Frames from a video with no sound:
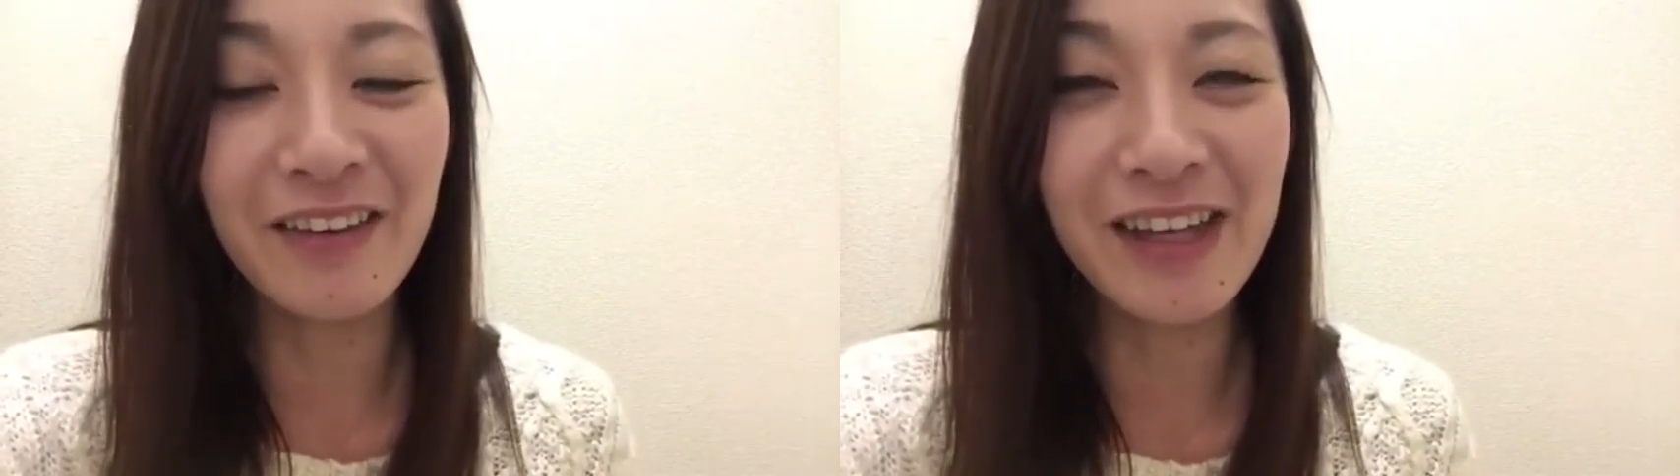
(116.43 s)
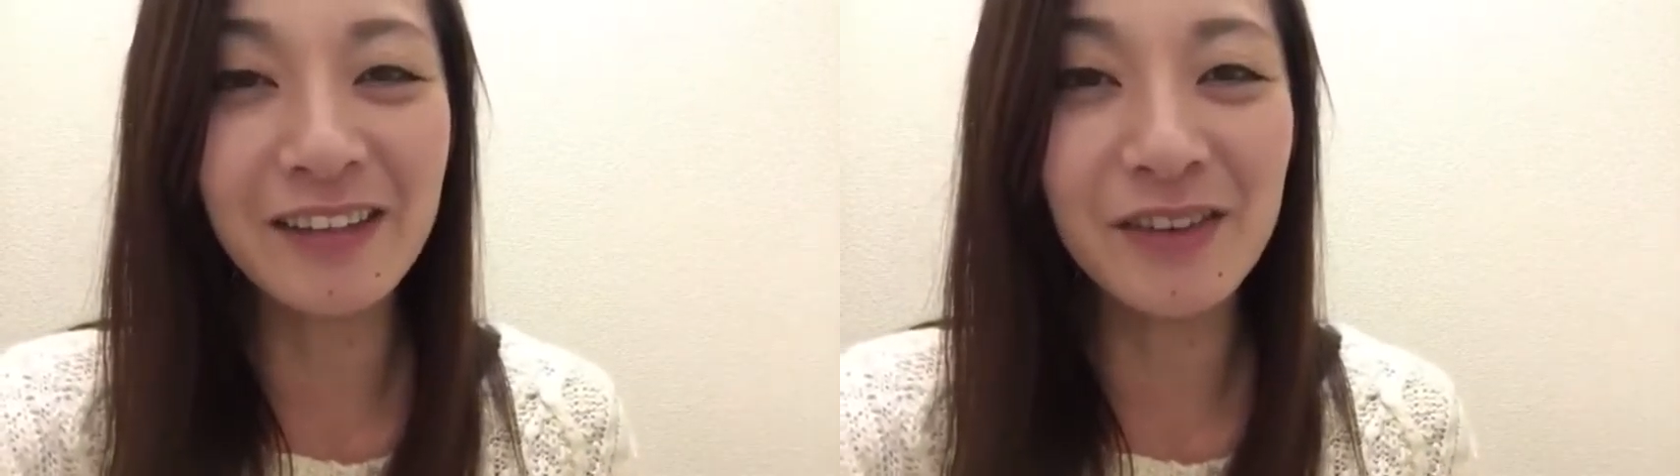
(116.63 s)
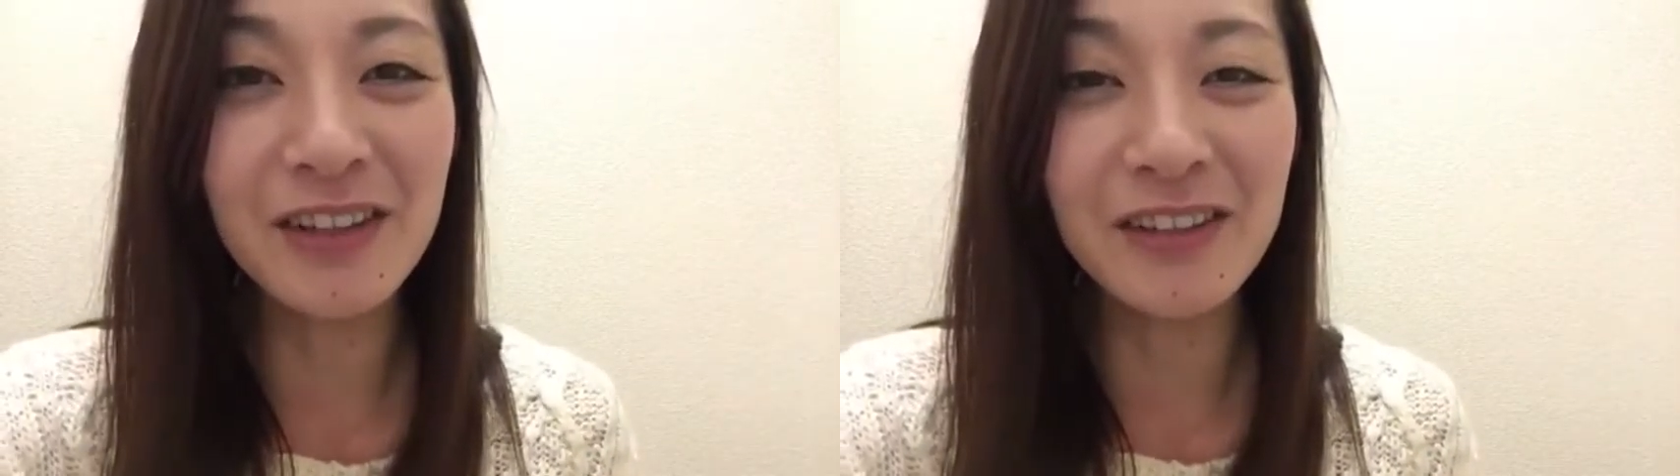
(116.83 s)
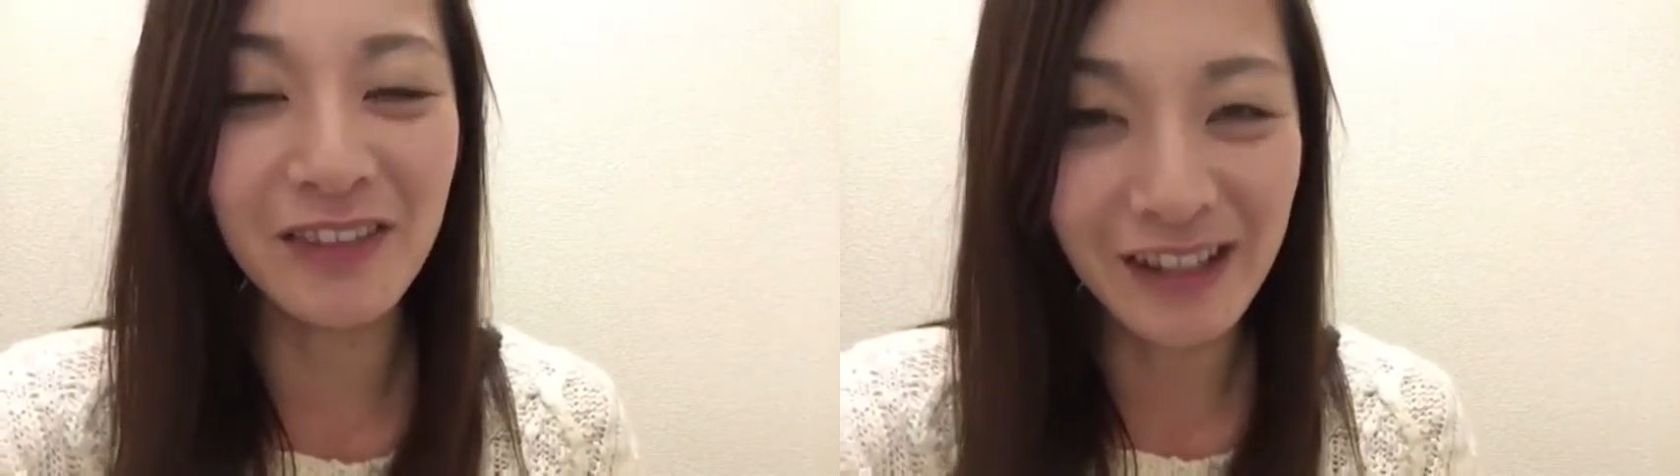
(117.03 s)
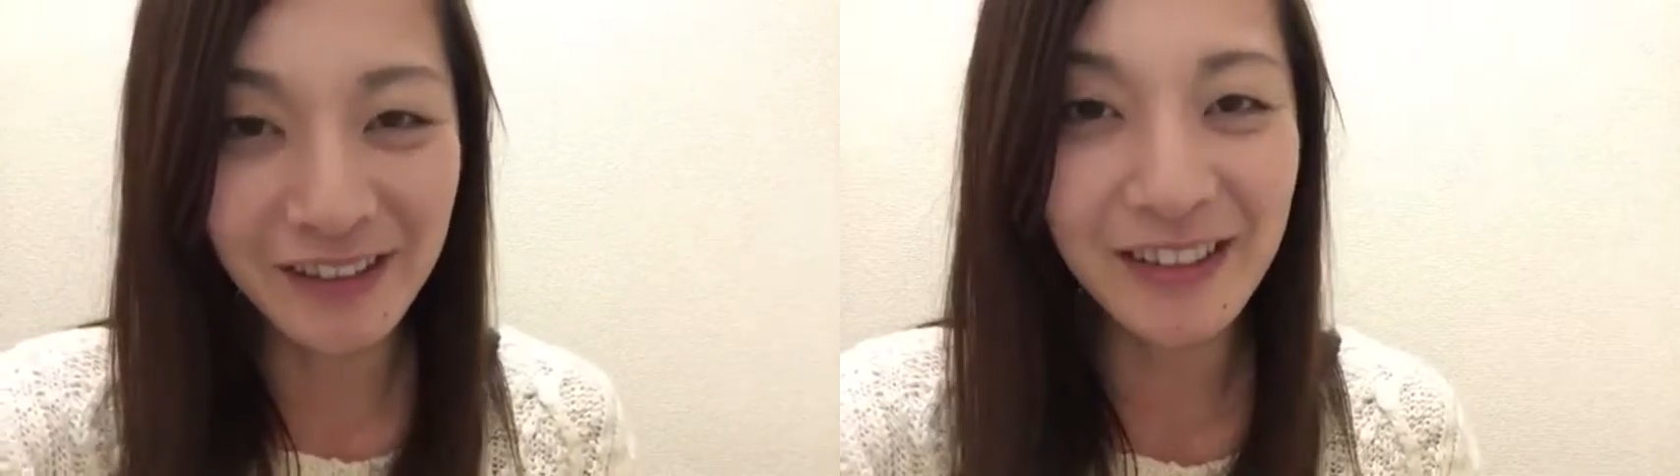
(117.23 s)
Facebook
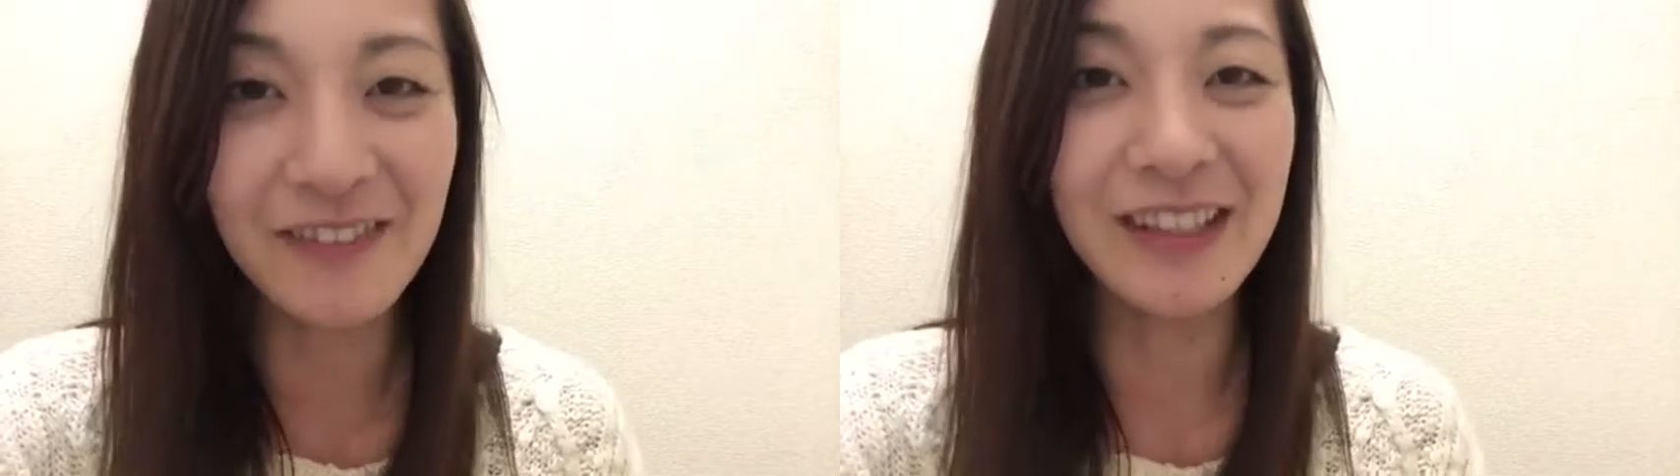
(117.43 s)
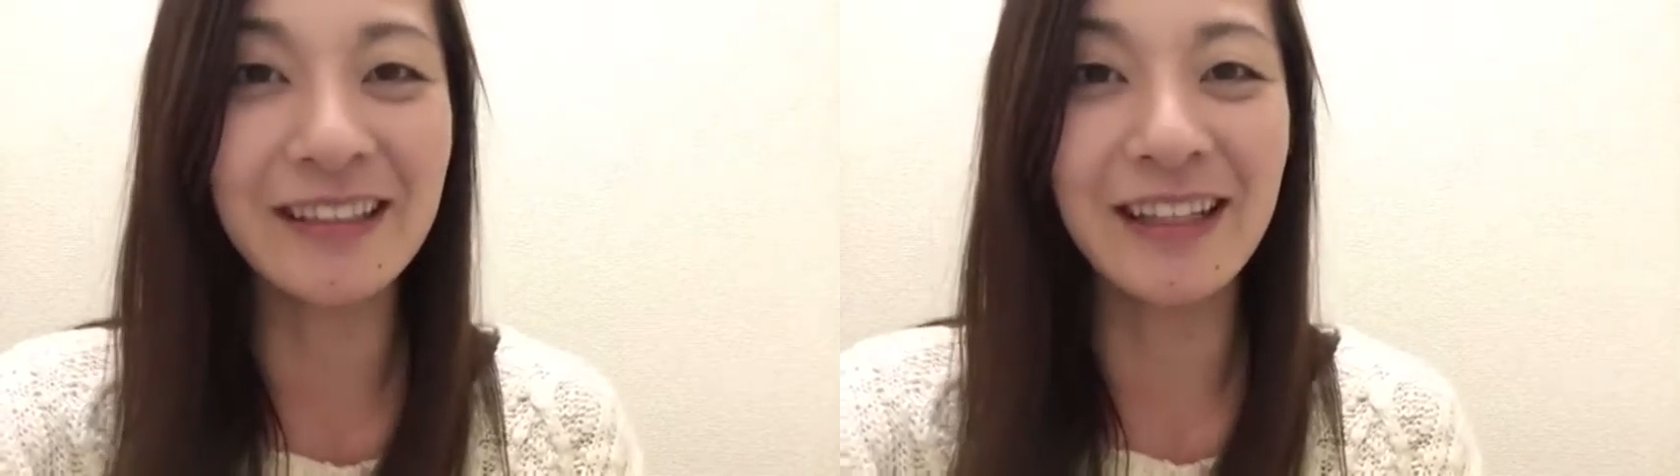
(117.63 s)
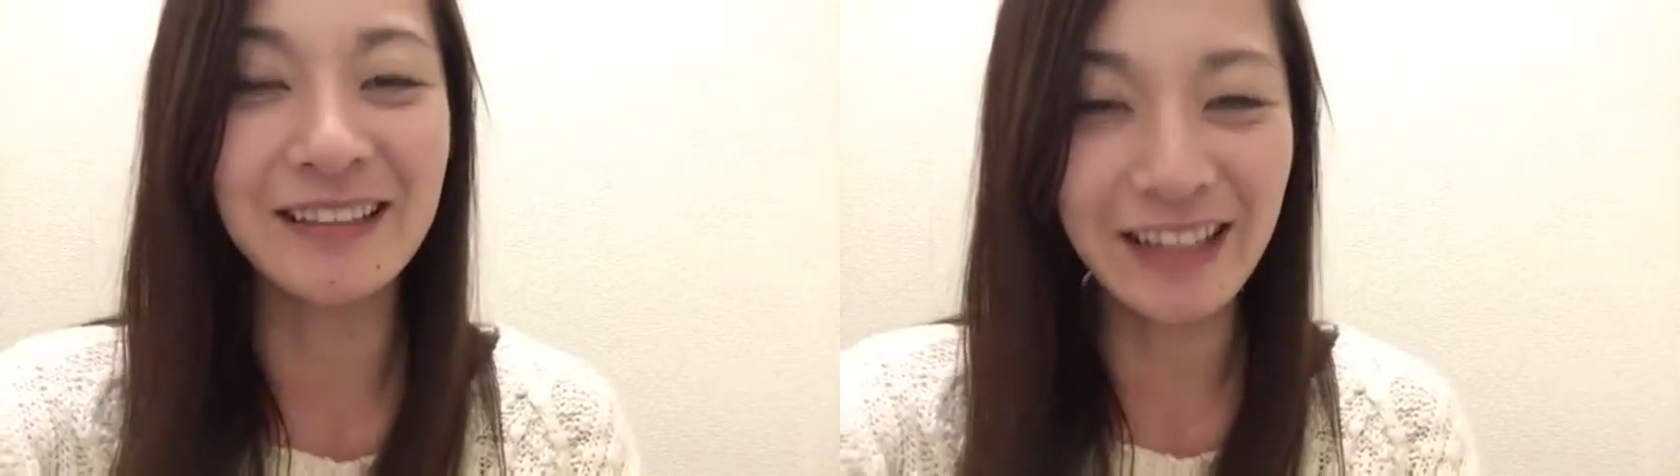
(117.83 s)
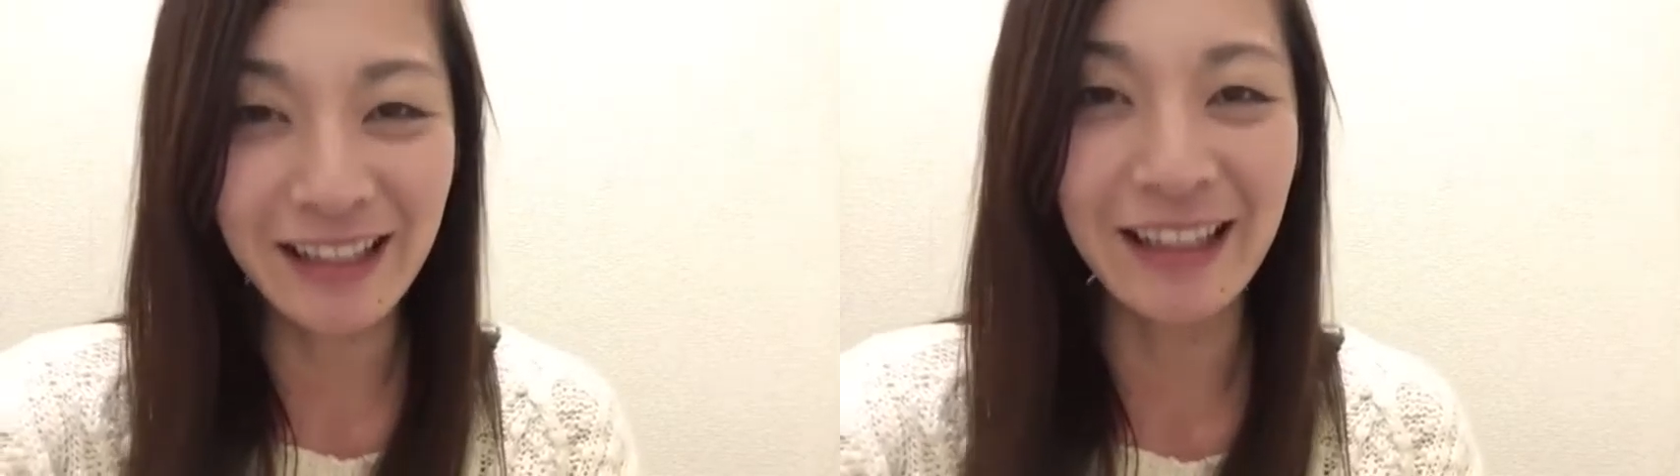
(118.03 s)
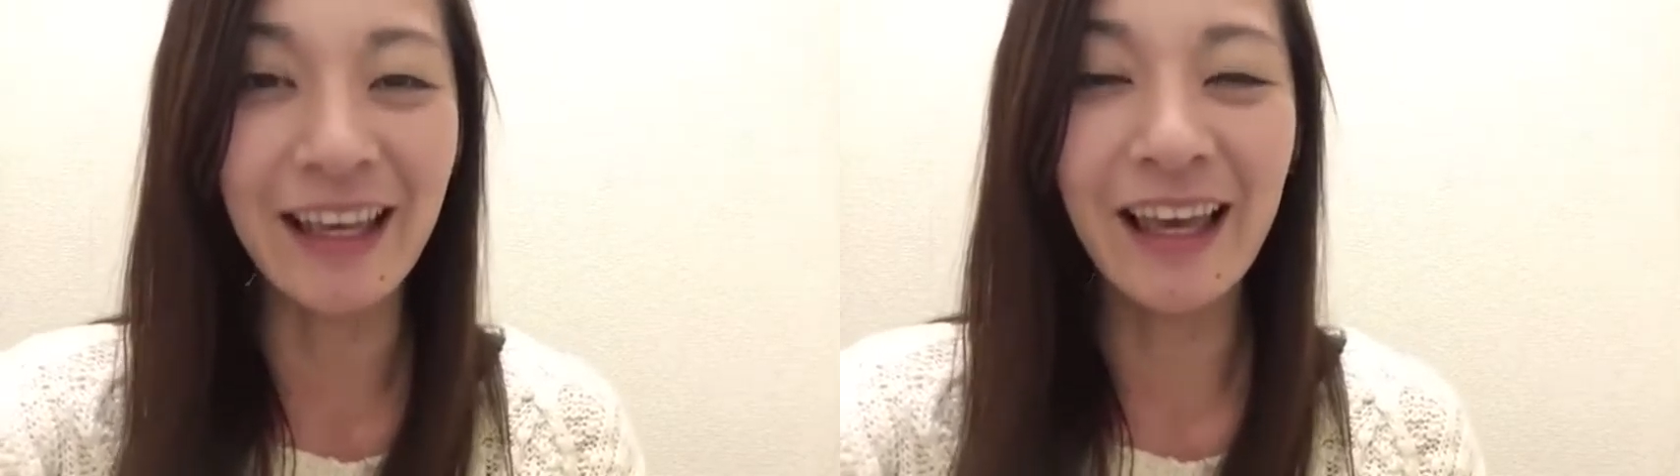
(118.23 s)
もあるので皆さんぜ
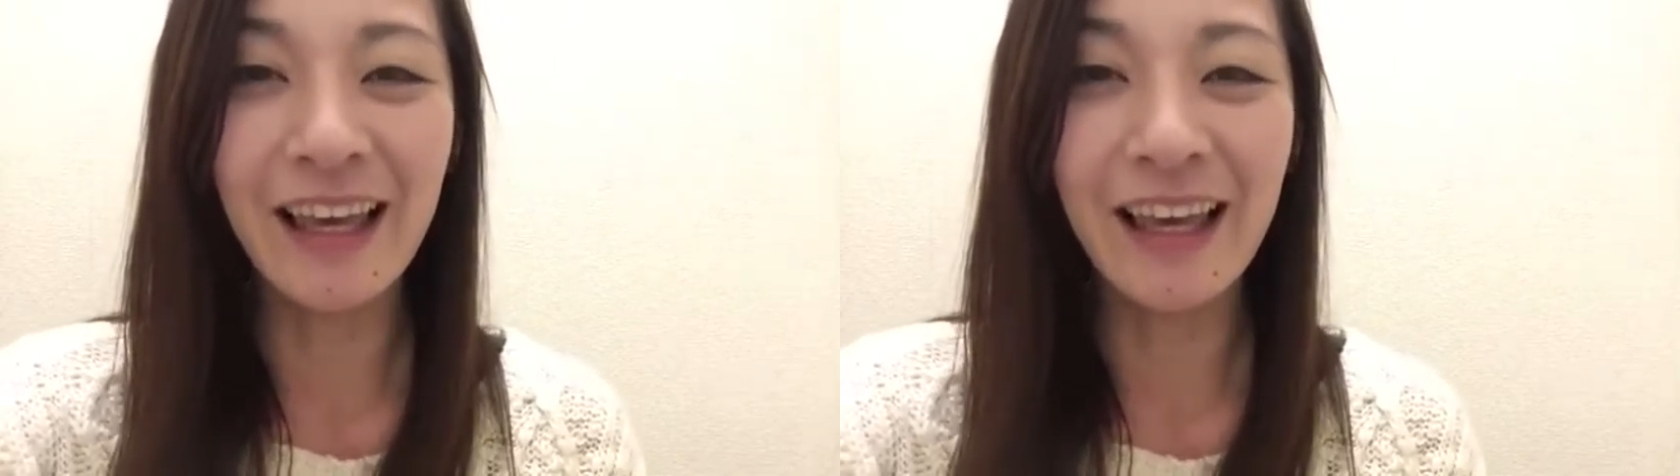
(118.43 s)
ひ